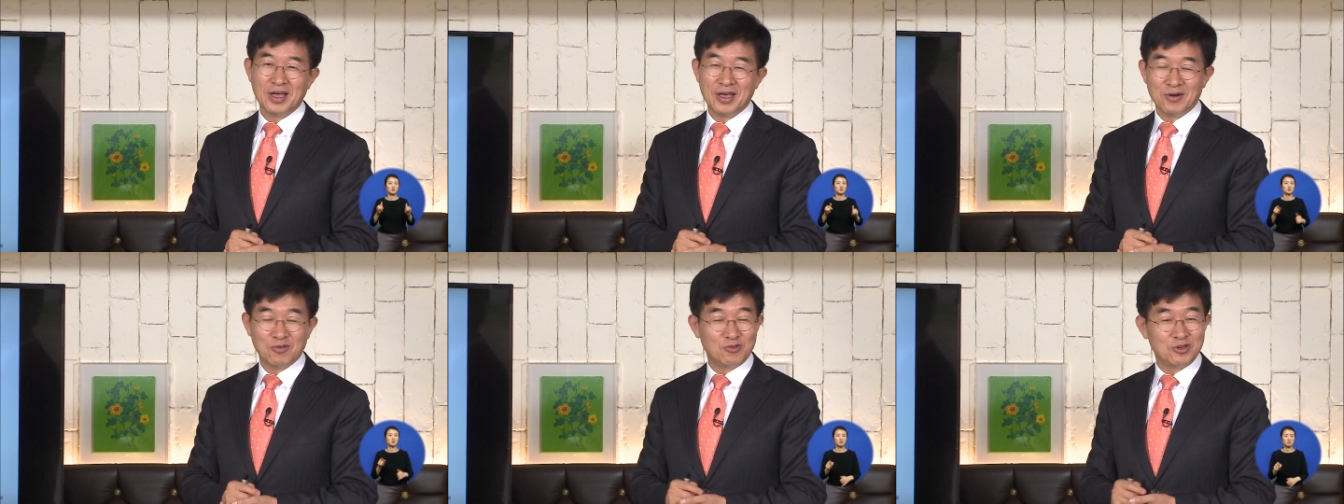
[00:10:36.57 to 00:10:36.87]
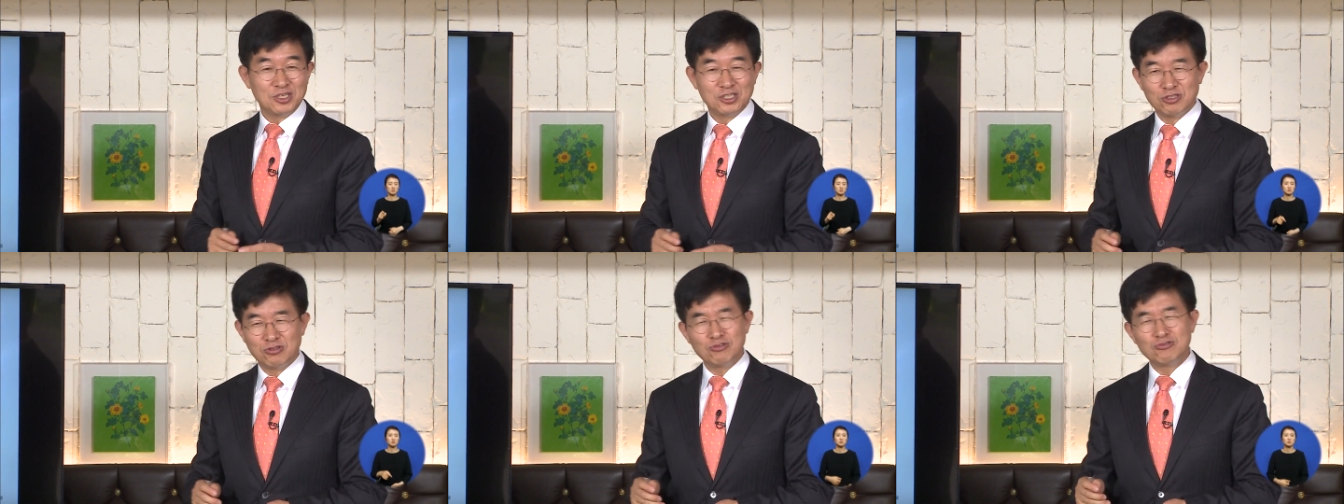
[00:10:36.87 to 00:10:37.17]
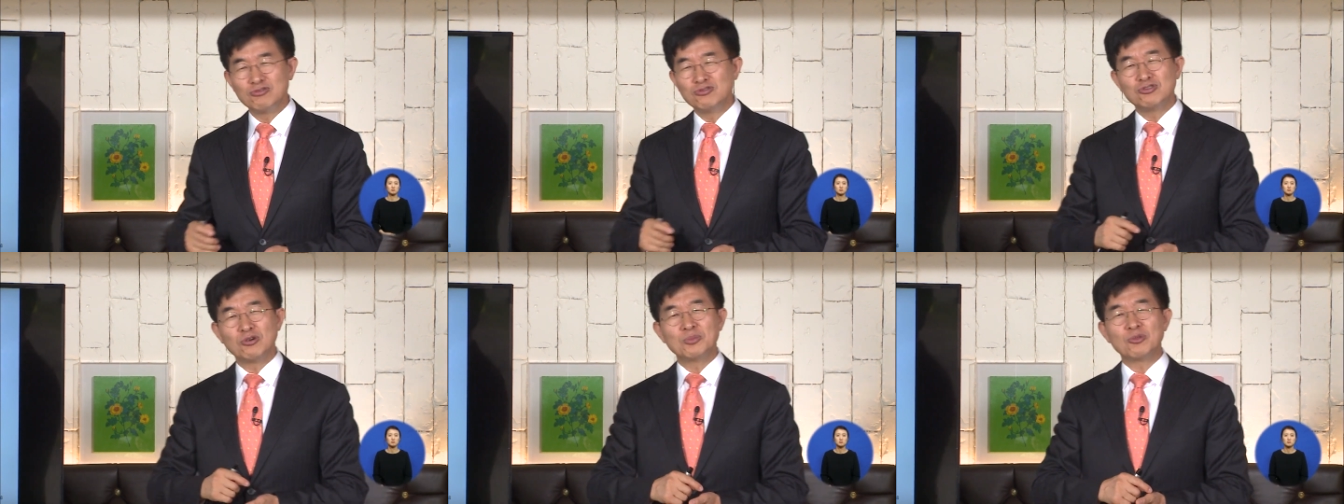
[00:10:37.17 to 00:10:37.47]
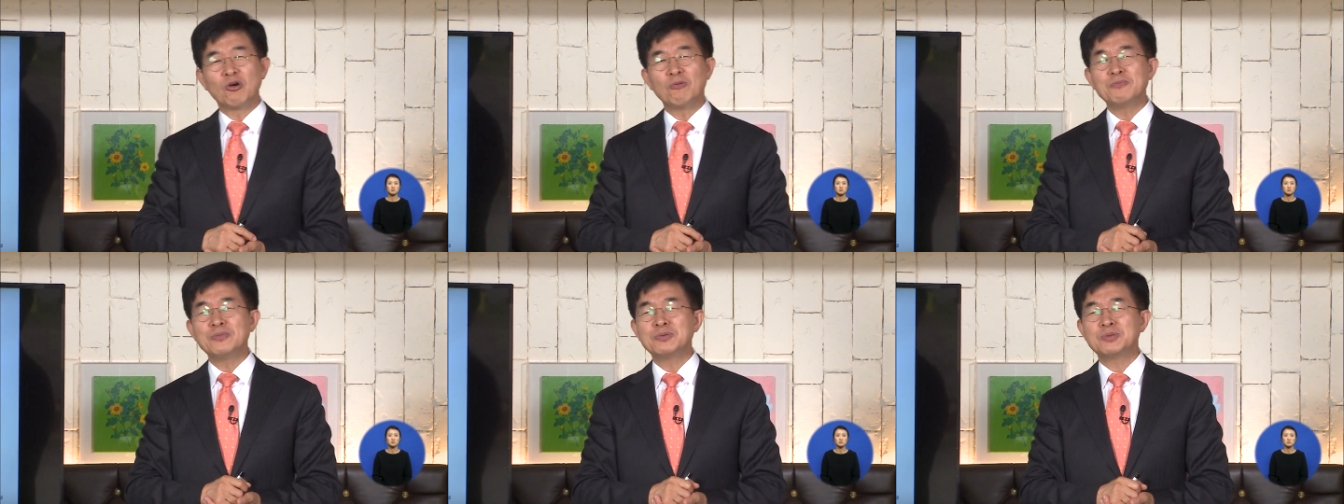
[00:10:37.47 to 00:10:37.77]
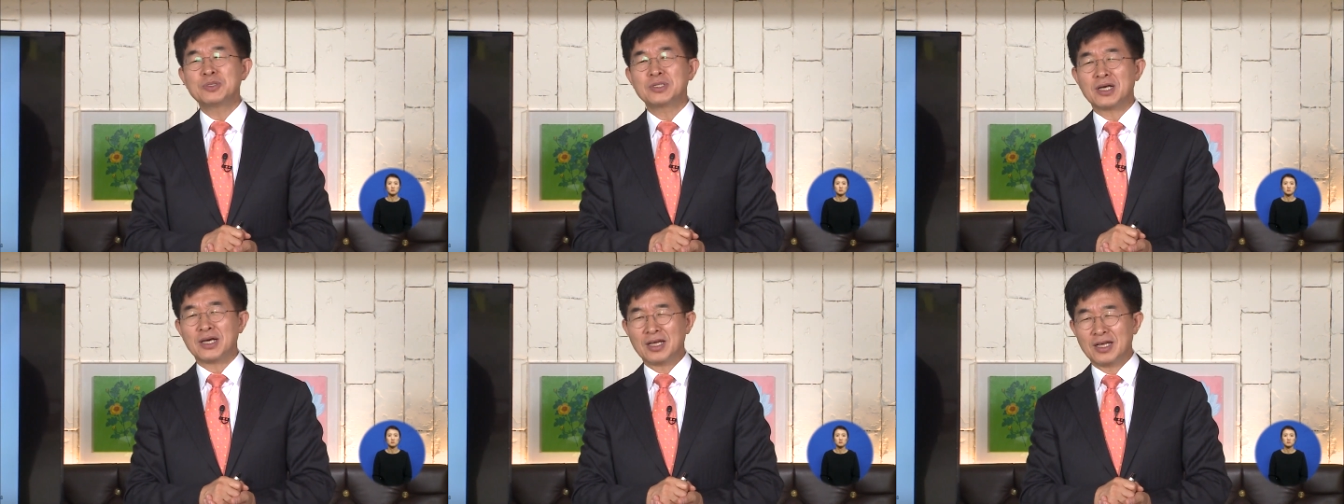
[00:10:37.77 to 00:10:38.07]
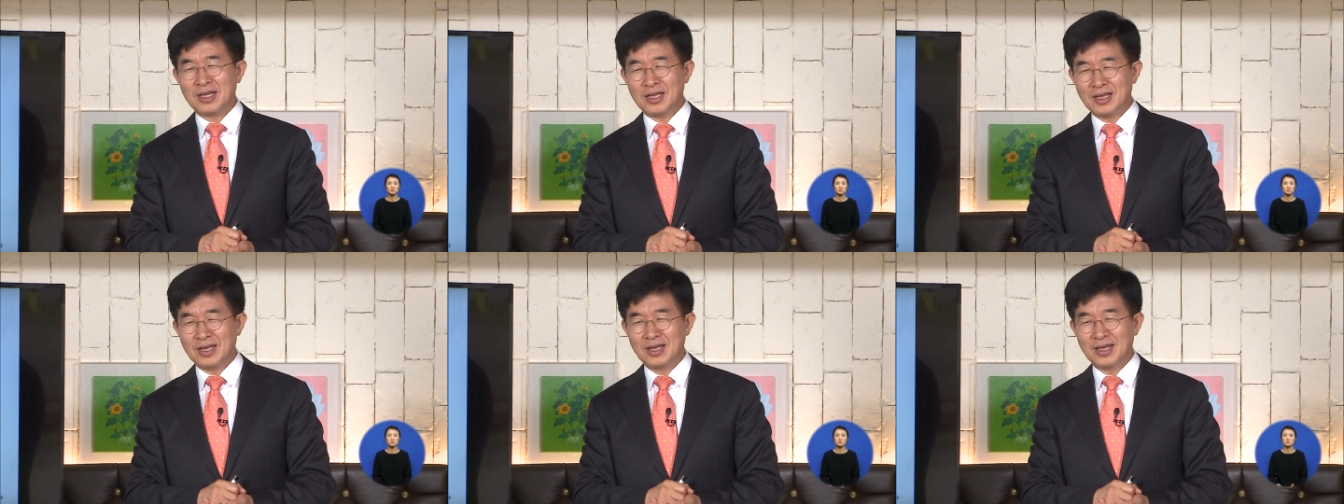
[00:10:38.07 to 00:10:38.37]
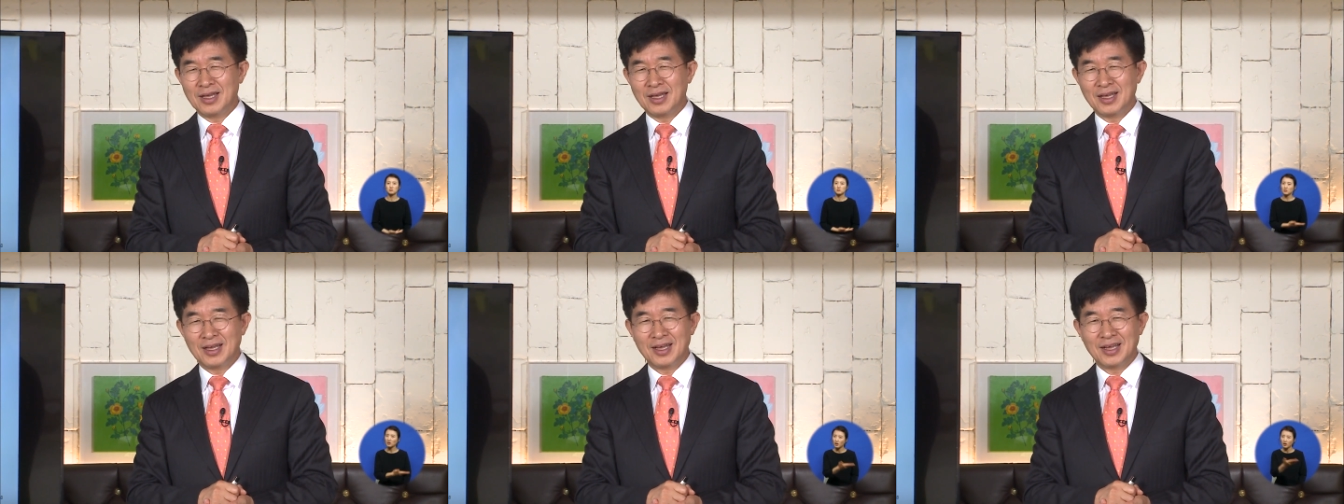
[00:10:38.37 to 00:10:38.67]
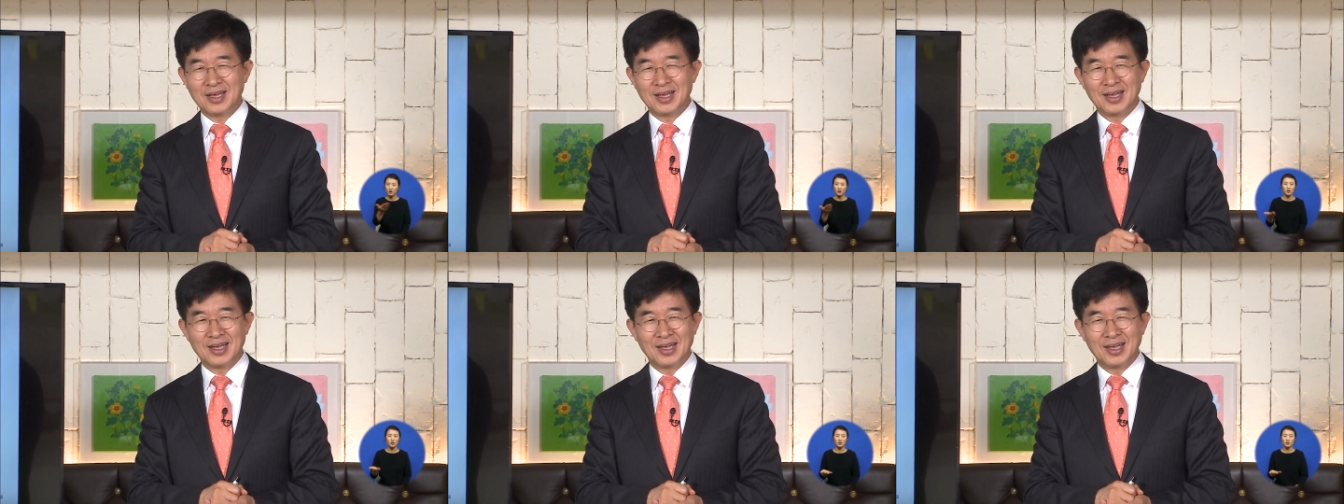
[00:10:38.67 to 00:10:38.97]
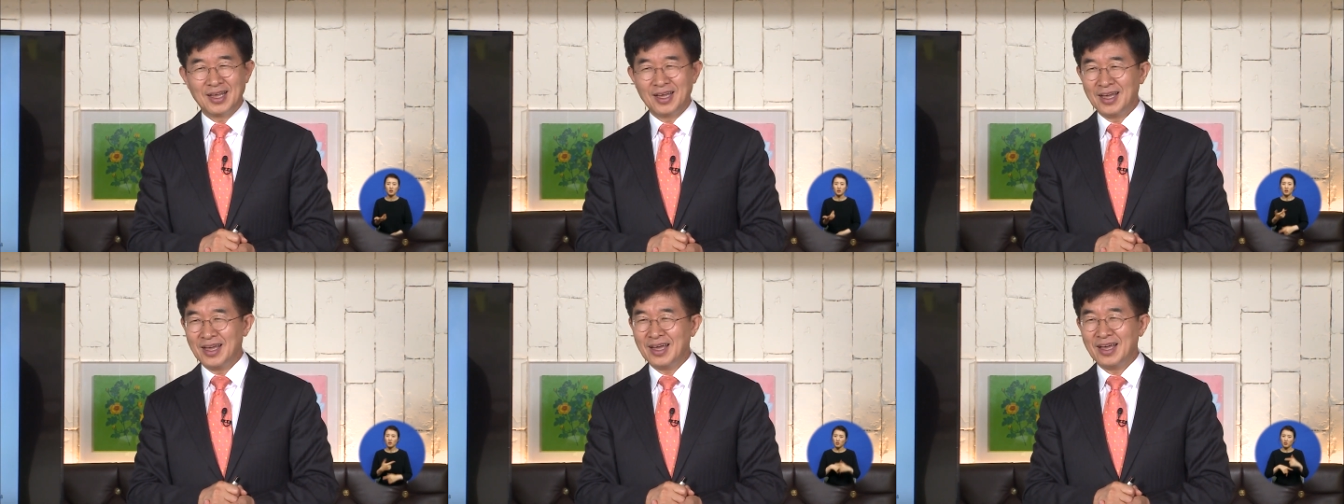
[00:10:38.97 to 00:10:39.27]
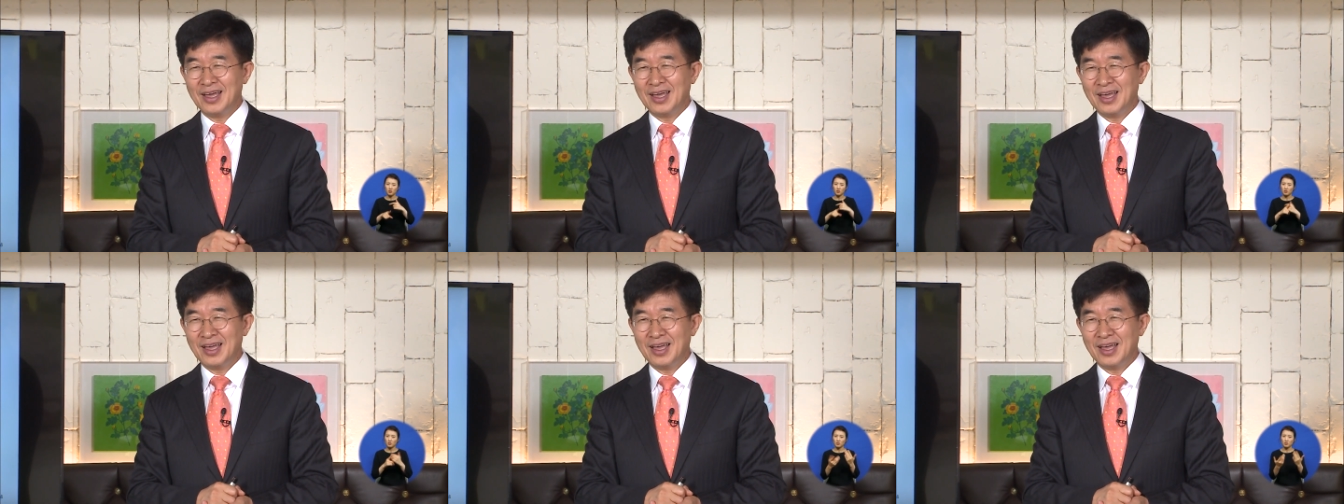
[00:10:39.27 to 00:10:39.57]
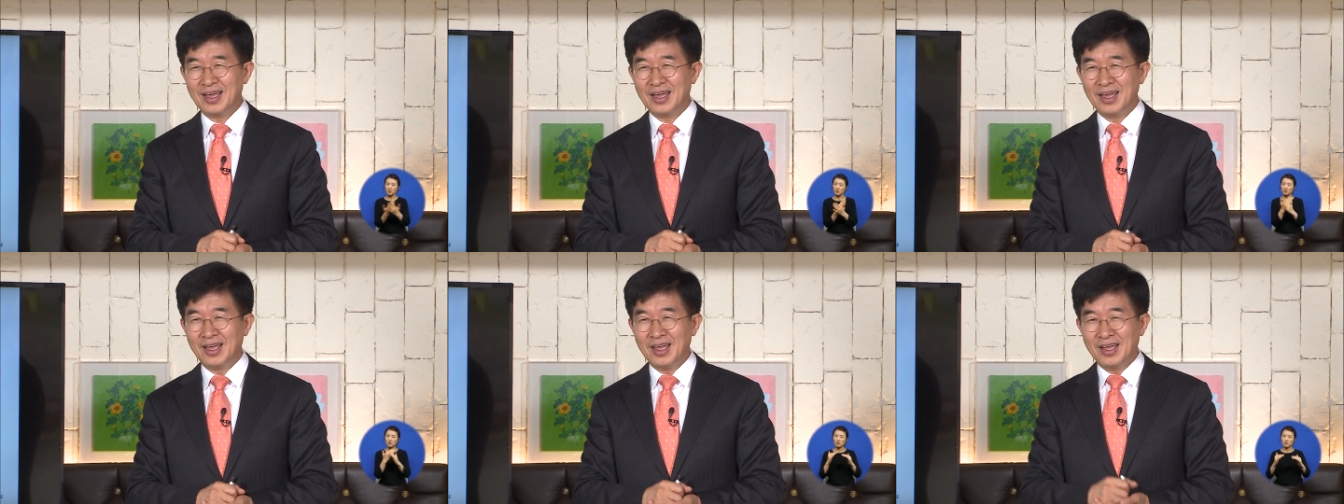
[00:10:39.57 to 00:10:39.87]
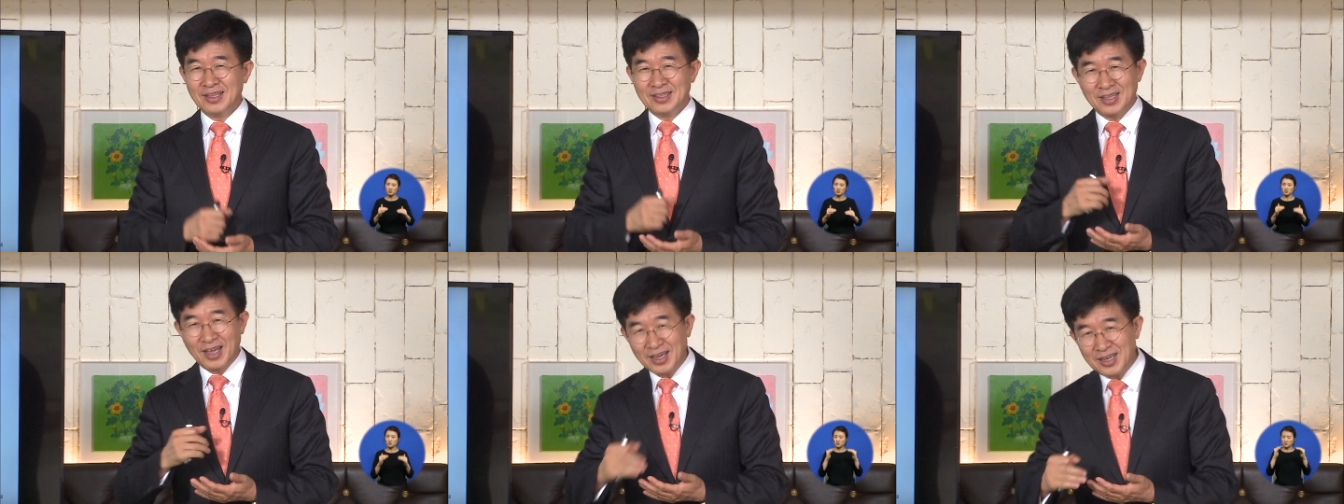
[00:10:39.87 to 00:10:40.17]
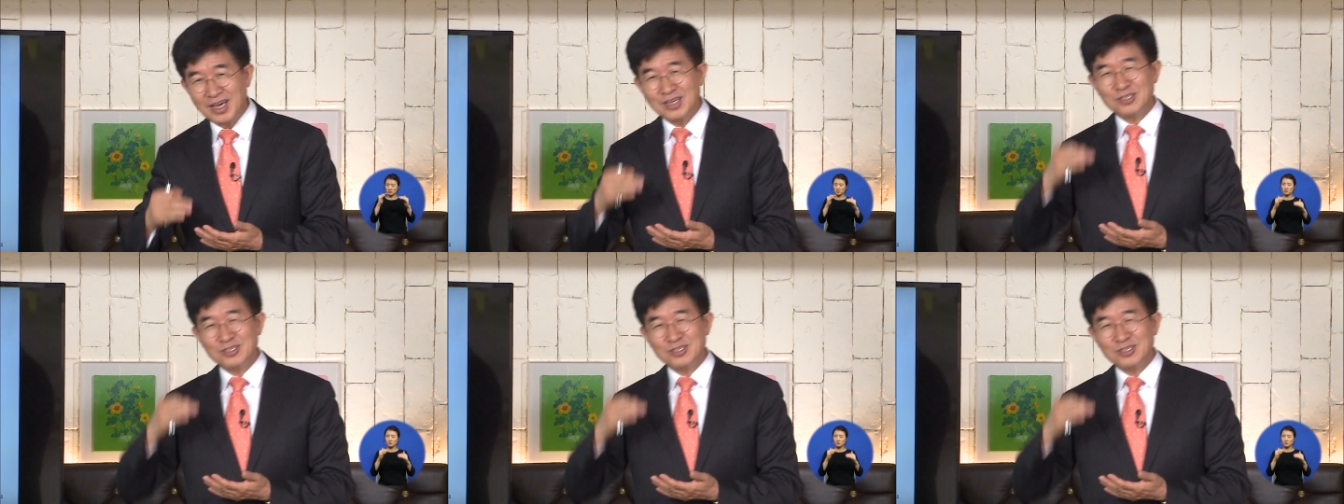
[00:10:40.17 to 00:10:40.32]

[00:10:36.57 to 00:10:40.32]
우리 수준 좀 높입시다. 예, 나라